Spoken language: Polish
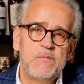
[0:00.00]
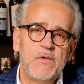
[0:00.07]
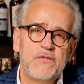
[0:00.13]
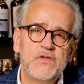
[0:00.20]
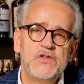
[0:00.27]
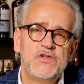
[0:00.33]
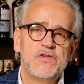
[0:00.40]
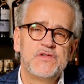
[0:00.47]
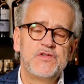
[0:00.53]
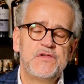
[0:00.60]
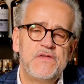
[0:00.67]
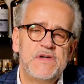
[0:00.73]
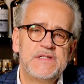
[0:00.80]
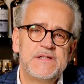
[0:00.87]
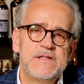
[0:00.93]
bo w
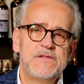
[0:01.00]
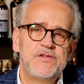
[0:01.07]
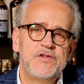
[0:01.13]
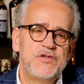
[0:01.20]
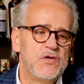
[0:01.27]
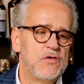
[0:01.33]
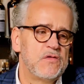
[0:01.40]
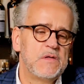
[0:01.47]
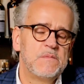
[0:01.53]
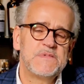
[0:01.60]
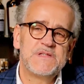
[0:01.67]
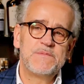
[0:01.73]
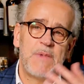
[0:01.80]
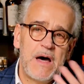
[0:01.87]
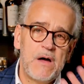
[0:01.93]
1910
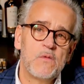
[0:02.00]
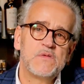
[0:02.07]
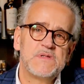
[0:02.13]
zmarł